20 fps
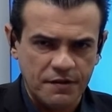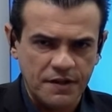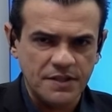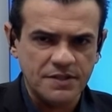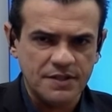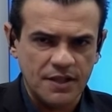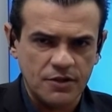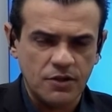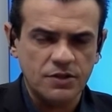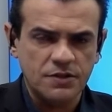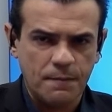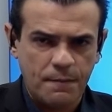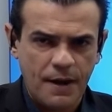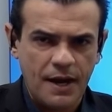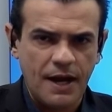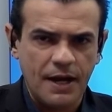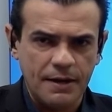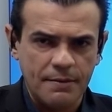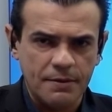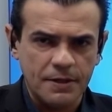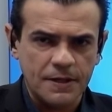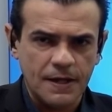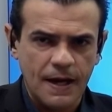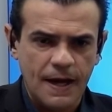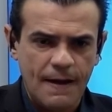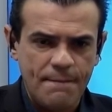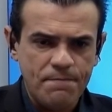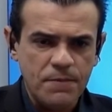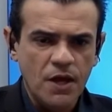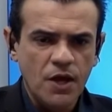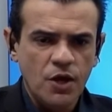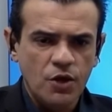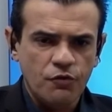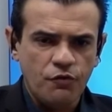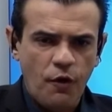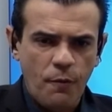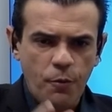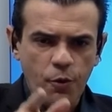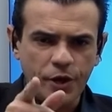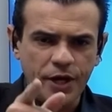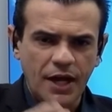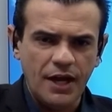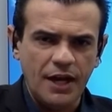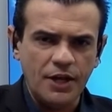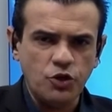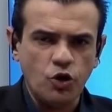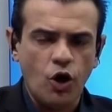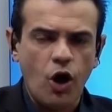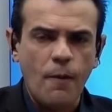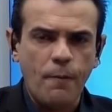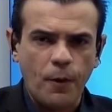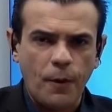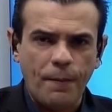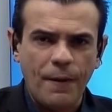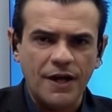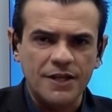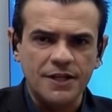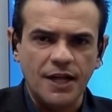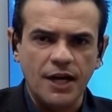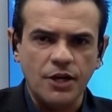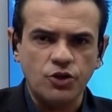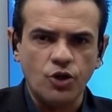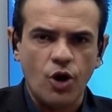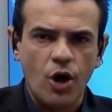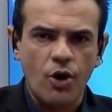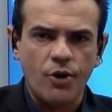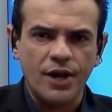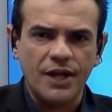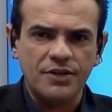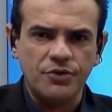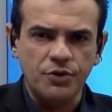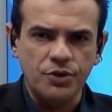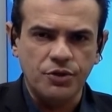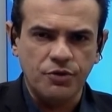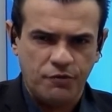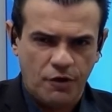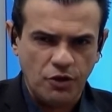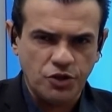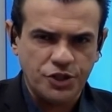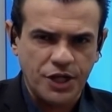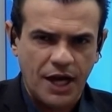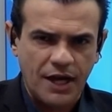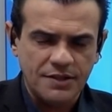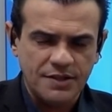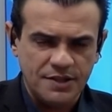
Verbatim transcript: vê isso na nossa Paraíba, tá? Vou pro gui Eleitoral, propaganda eleitoral gratuita e volto já.